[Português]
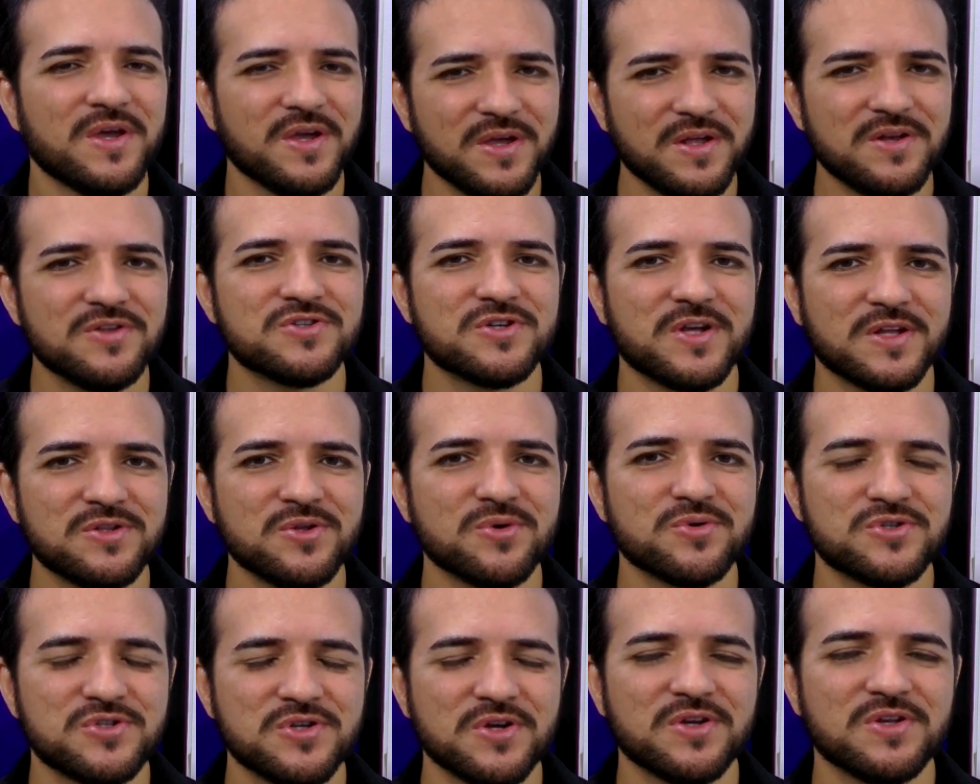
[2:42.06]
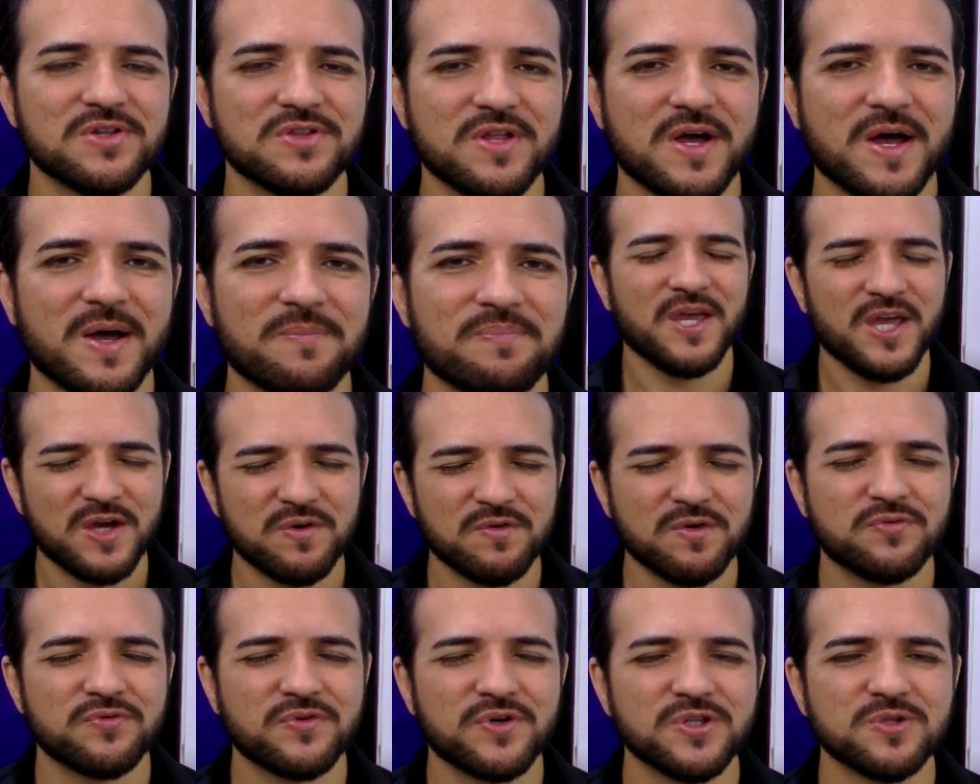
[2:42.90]
ele já deu o que tinha que dar. Eu
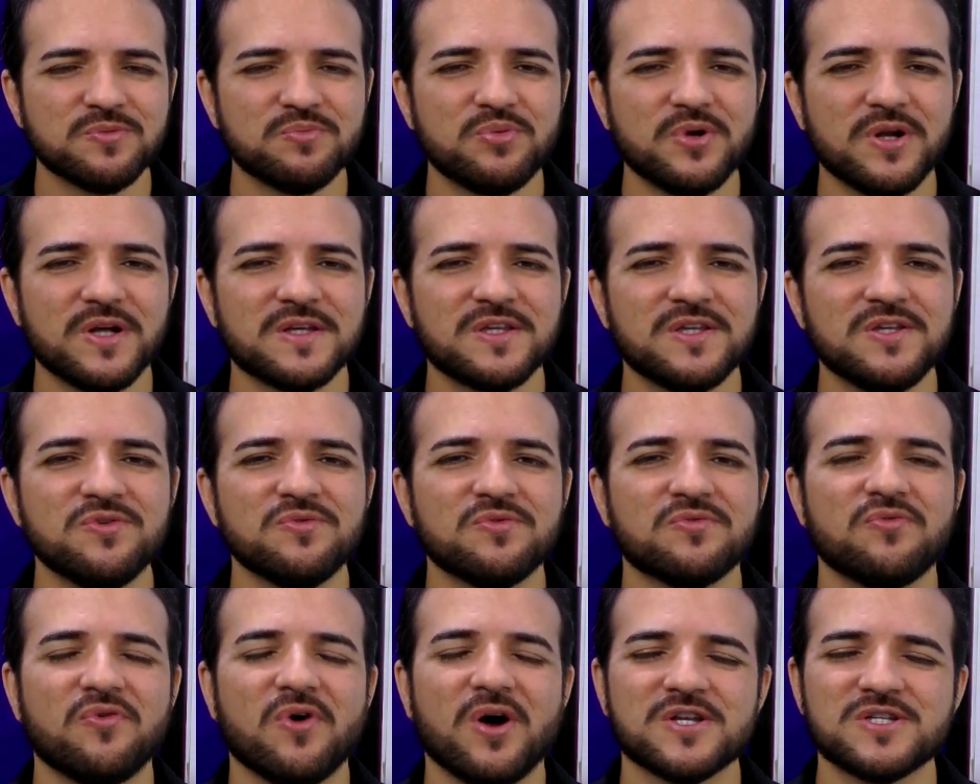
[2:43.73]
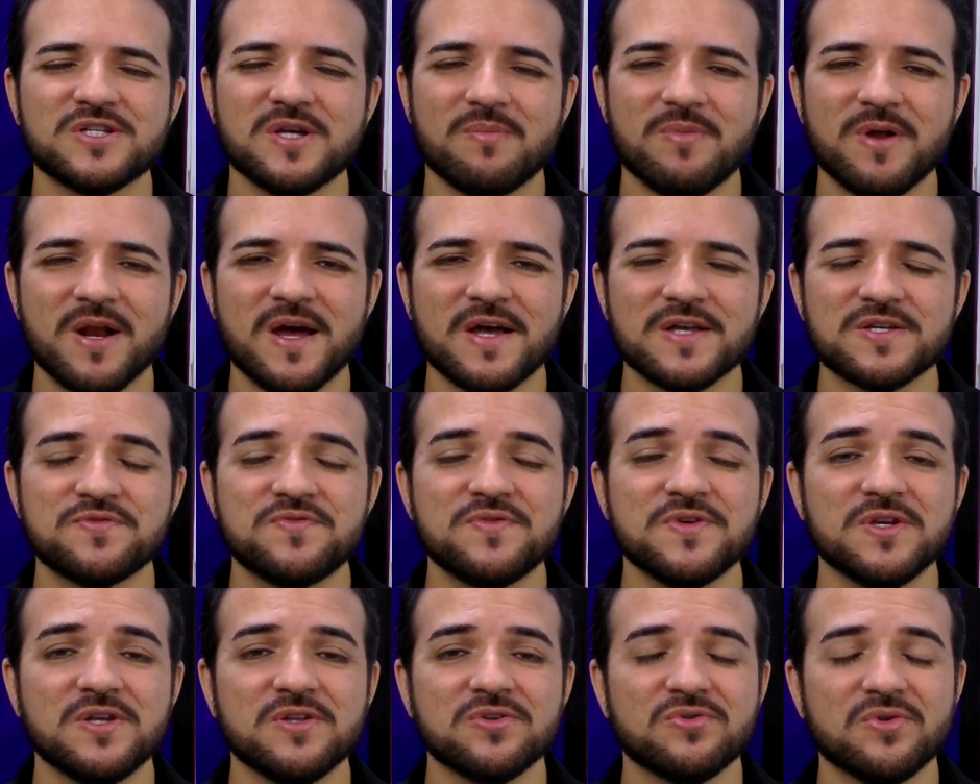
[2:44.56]
vou ficando por aqui, um forte abraço,
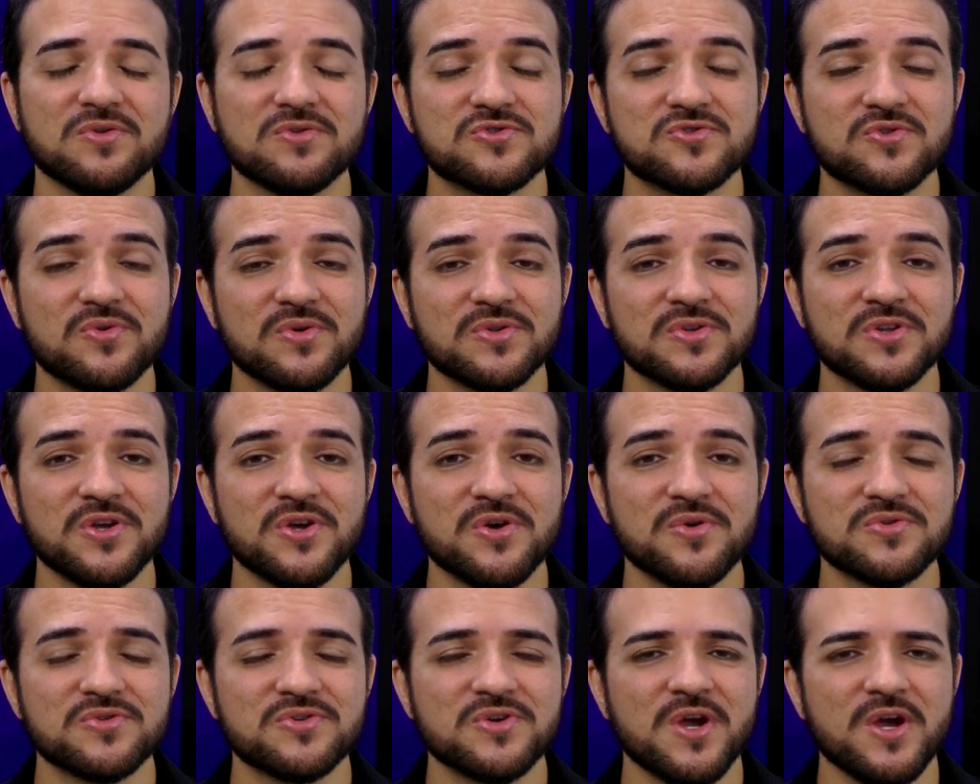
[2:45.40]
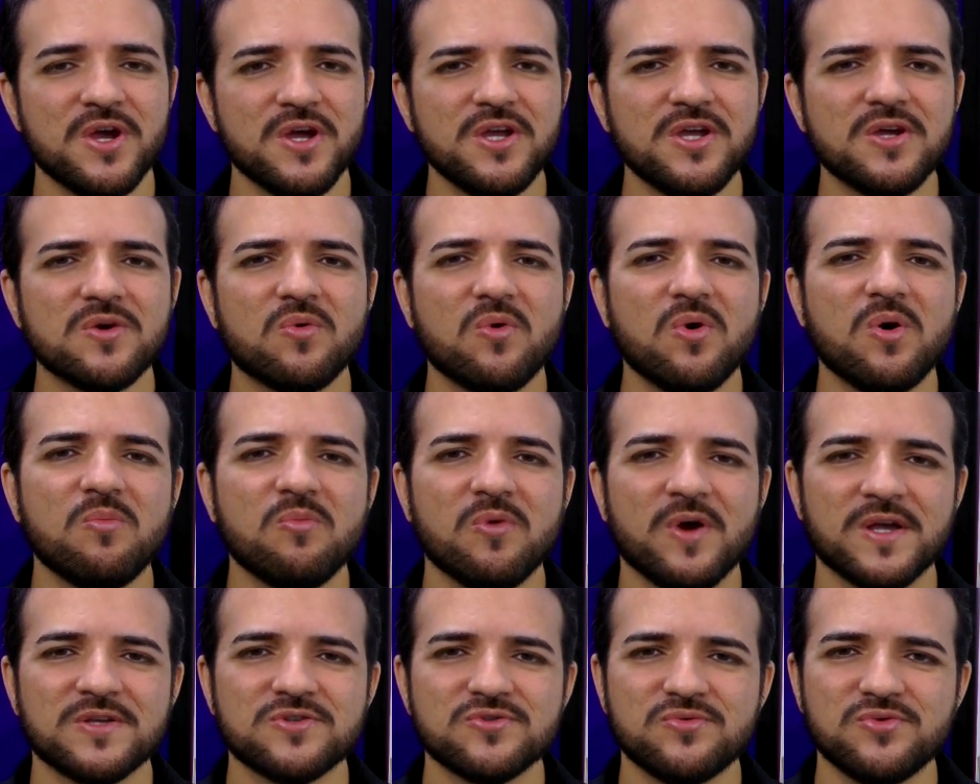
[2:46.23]
fiquem todos com Deus e,
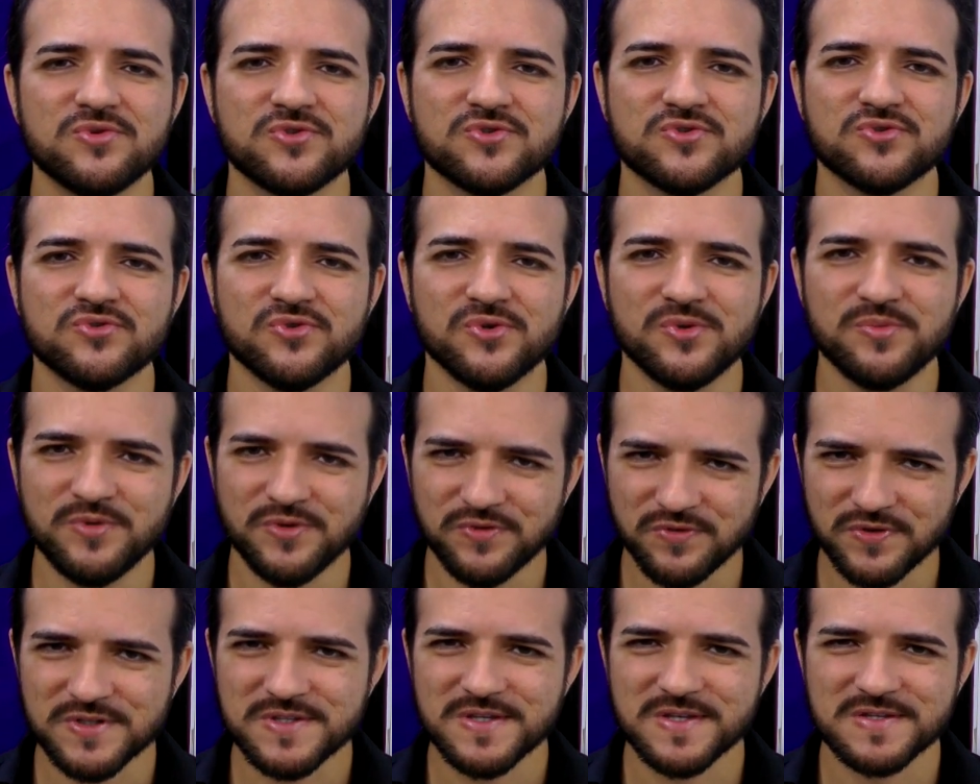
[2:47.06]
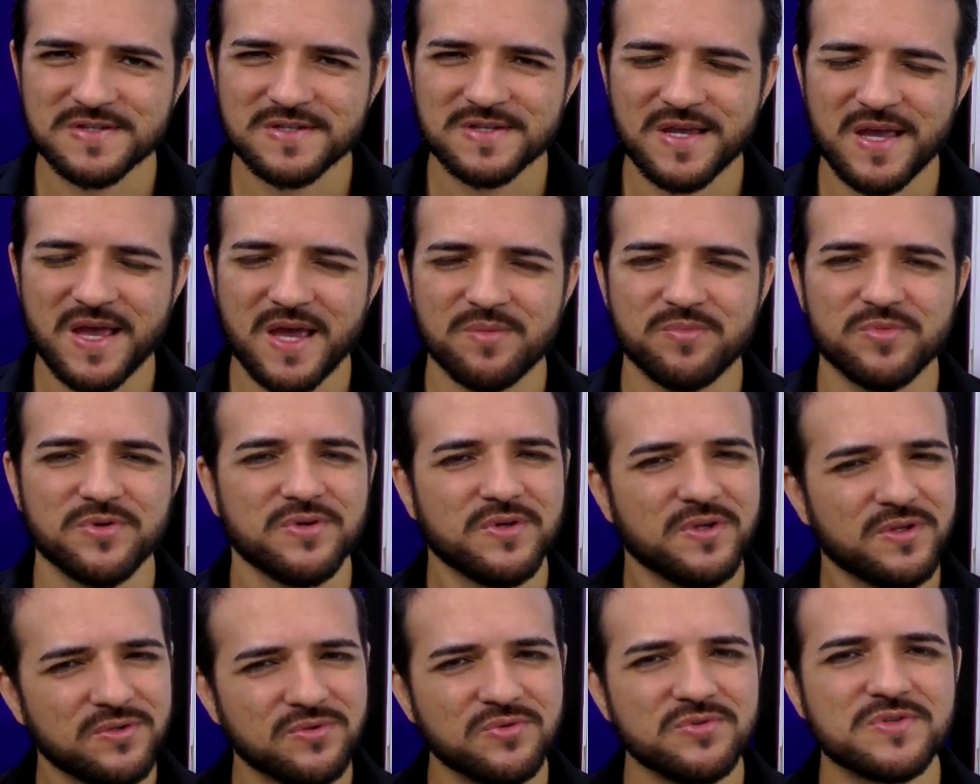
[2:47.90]
como é de costume, você sabe,
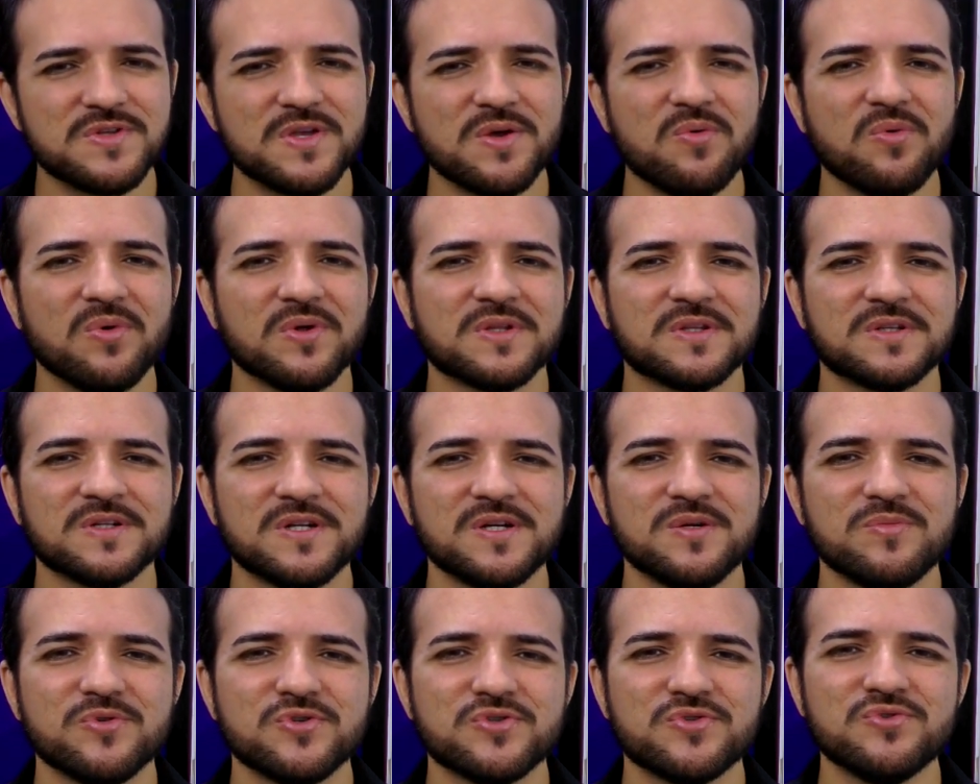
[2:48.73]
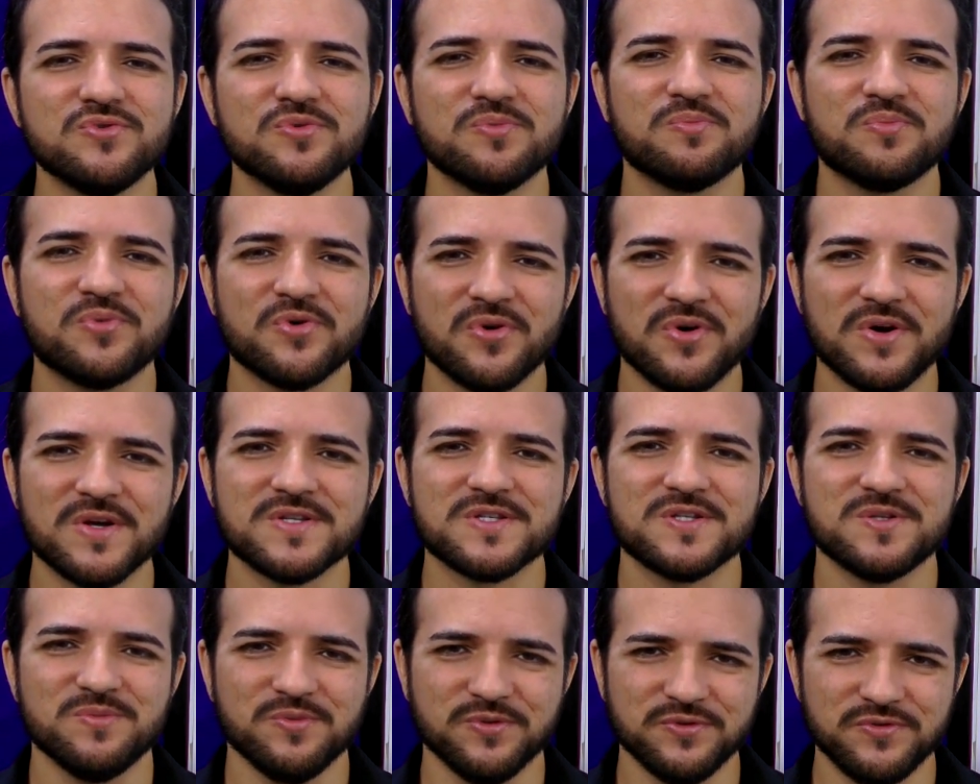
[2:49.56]
nos encontramos no
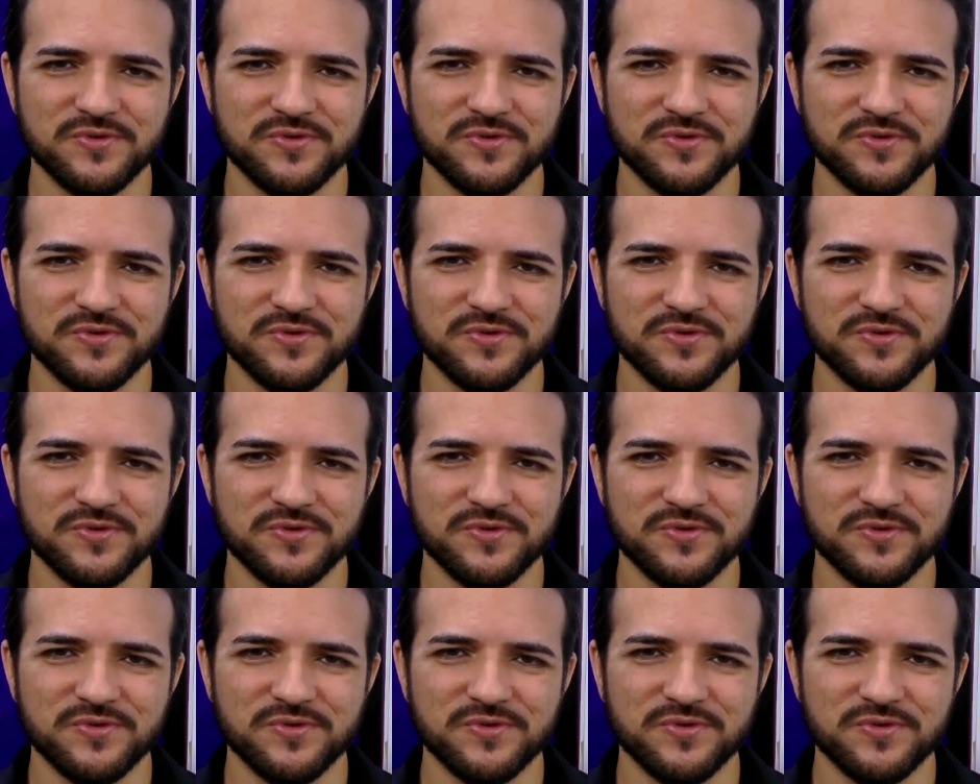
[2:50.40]
próximo